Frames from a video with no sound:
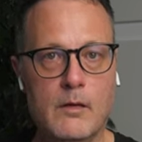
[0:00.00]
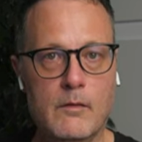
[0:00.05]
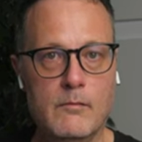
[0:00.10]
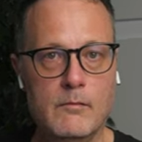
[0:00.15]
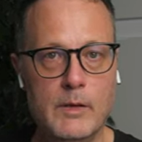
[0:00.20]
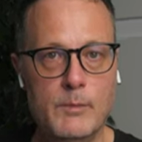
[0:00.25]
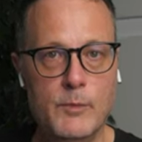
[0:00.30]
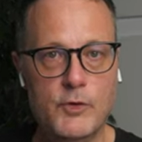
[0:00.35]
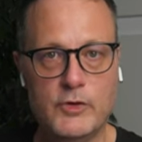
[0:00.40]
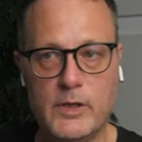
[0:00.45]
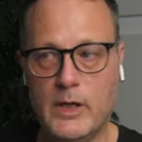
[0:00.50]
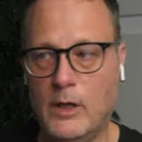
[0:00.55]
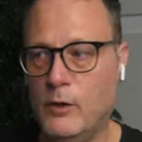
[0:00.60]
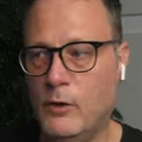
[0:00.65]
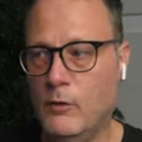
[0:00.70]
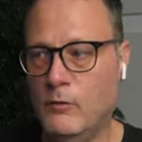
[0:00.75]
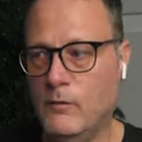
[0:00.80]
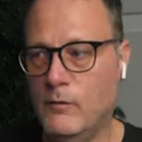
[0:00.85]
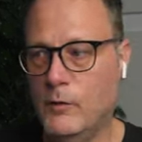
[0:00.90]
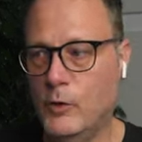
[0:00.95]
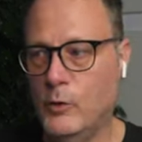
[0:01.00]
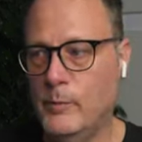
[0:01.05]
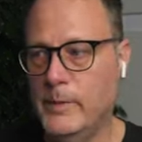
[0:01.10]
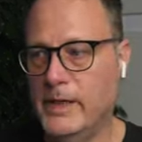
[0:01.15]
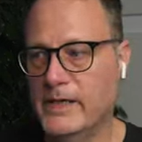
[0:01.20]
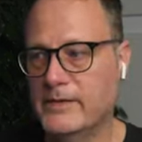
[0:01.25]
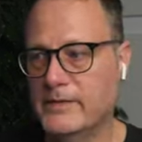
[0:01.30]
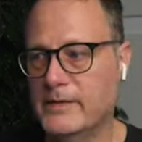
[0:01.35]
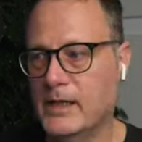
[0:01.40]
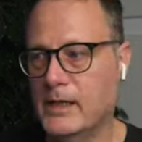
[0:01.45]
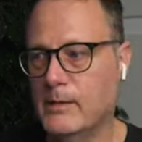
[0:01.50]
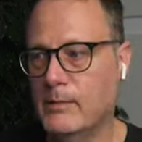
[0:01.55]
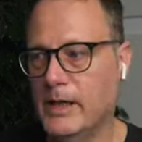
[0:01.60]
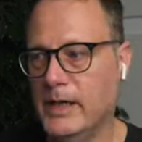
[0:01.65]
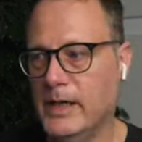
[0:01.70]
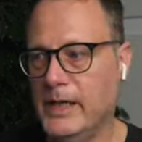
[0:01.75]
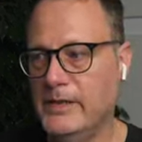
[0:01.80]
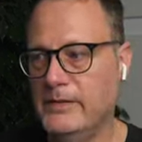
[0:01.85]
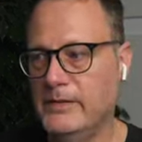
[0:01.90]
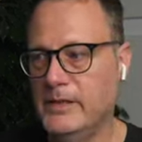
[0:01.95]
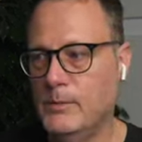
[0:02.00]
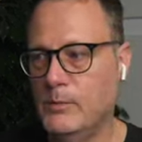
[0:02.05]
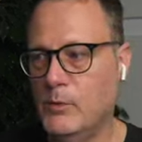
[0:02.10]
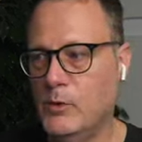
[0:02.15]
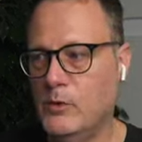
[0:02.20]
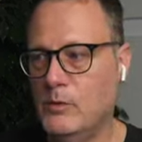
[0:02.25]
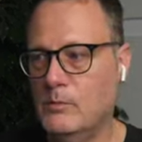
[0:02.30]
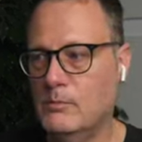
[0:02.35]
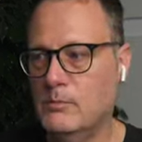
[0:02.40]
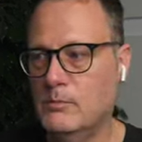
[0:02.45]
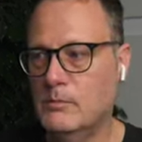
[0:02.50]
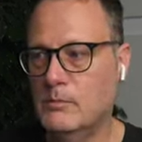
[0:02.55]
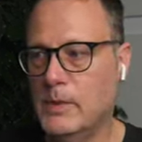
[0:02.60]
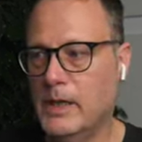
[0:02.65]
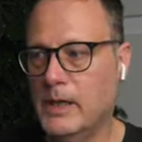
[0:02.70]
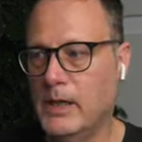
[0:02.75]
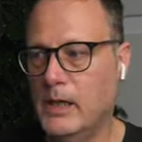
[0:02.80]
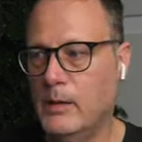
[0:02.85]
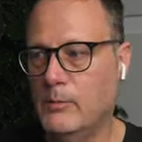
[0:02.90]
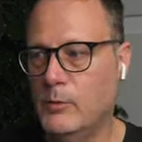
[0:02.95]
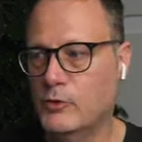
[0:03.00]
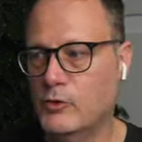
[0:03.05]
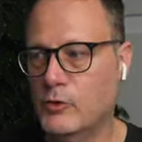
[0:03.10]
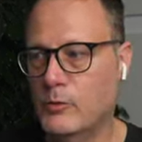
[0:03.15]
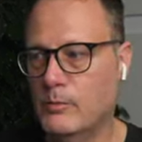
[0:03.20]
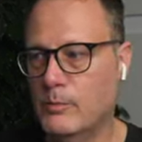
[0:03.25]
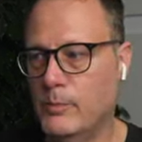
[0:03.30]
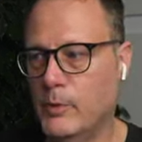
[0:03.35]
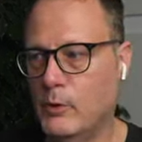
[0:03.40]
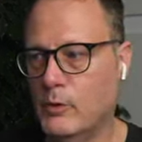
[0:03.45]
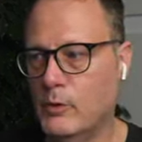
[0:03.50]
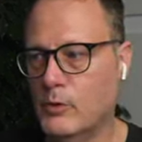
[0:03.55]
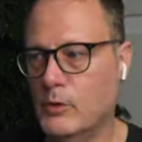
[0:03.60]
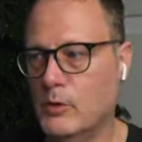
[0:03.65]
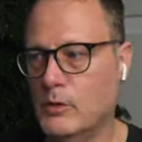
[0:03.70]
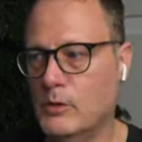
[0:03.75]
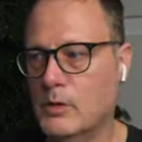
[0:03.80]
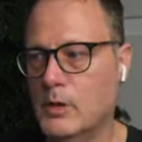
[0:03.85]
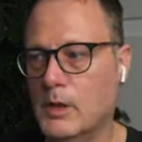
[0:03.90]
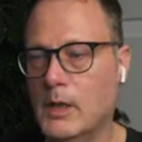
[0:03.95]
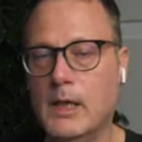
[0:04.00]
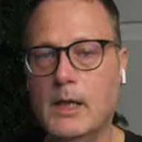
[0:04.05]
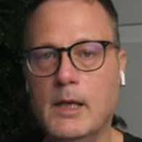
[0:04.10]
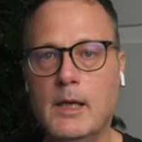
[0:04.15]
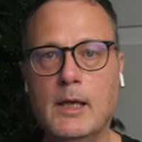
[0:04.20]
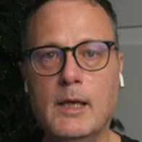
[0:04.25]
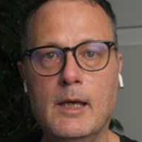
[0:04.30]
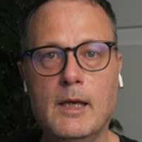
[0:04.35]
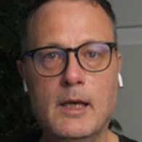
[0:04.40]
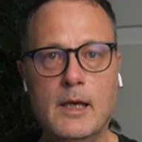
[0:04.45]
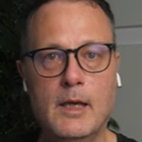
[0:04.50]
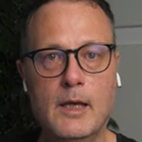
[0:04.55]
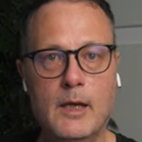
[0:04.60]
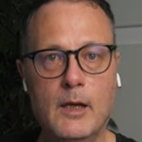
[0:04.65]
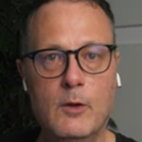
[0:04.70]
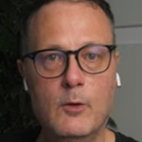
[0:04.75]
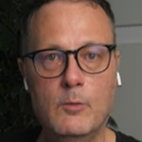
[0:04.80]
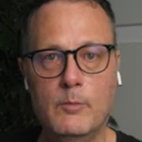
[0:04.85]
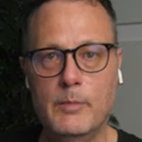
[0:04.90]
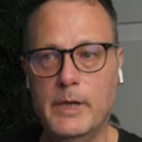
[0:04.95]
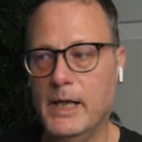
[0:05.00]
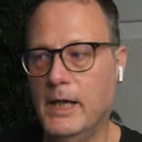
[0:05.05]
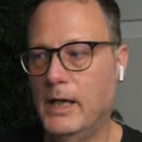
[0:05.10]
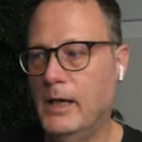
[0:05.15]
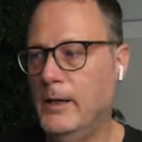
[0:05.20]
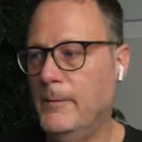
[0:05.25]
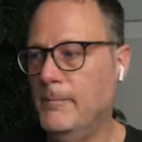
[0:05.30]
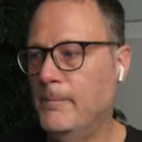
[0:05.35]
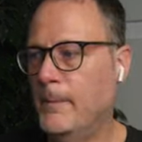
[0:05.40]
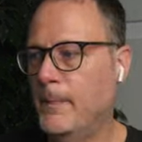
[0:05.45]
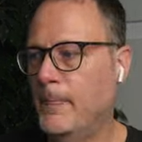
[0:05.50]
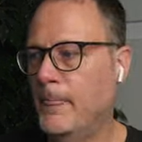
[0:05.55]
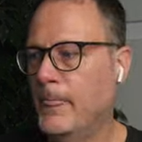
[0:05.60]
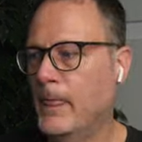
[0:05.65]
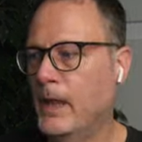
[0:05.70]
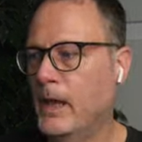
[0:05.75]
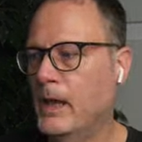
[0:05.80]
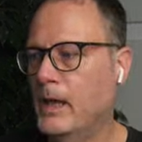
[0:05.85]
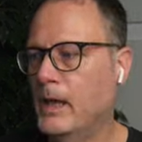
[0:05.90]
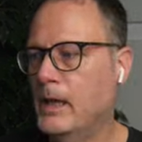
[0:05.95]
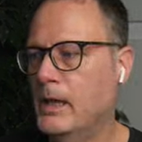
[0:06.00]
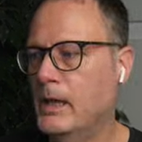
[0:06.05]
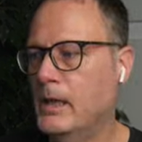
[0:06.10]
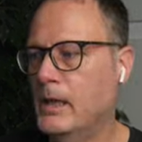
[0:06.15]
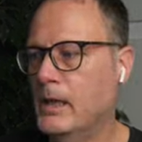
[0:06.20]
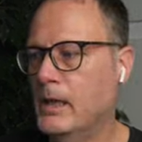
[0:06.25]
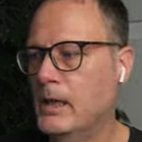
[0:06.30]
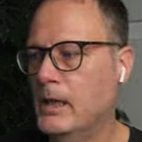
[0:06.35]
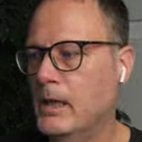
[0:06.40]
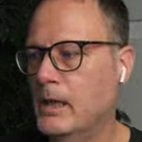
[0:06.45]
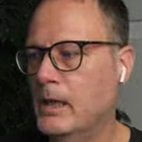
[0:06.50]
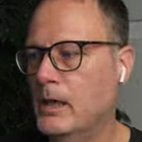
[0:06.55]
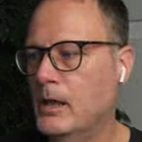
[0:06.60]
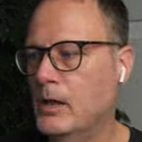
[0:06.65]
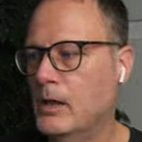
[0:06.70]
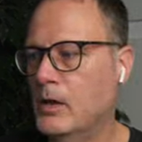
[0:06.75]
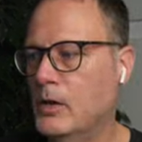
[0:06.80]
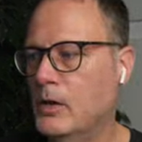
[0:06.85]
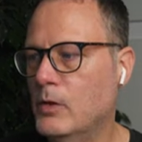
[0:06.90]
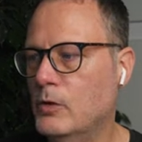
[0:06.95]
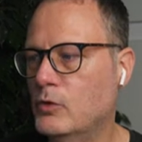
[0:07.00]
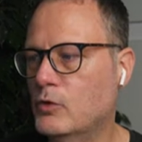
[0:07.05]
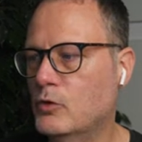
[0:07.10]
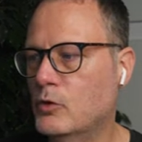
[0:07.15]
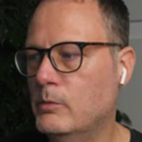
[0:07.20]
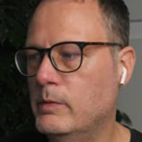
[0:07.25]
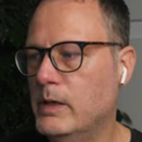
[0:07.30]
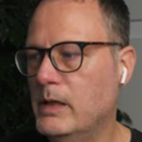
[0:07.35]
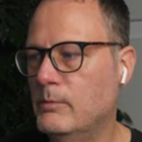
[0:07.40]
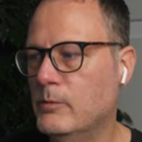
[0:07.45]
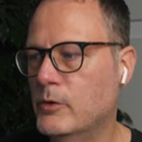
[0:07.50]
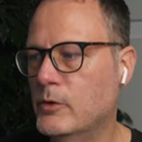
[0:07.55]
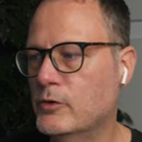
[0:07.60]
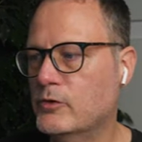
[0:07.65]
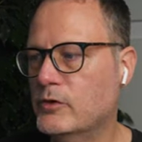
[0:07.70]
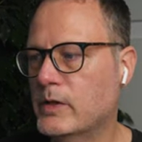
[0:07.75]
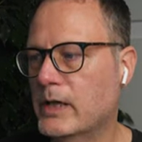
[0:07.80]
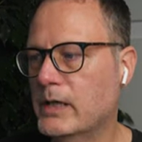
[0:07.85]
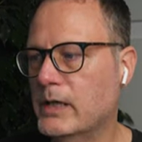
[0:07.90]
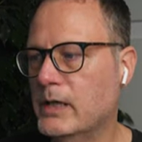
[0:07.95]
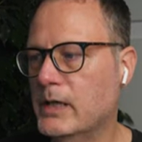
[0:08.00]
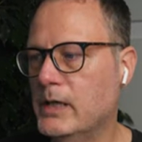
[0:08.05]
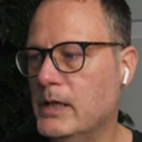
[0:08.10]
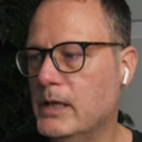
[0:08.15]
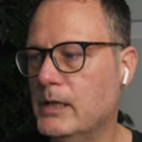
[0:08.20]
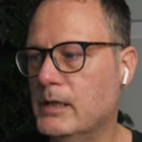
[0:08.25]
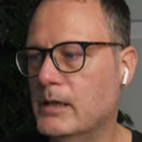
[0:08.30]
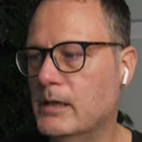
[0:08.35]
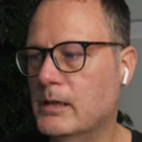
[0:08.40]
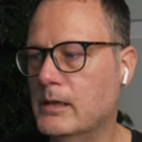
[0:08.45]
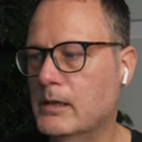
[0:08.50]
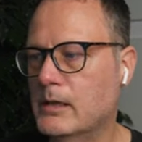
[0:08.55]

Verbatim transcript: Vemos que el volumen está bajísimo, bajamos un poco el umbral y subimos aquí.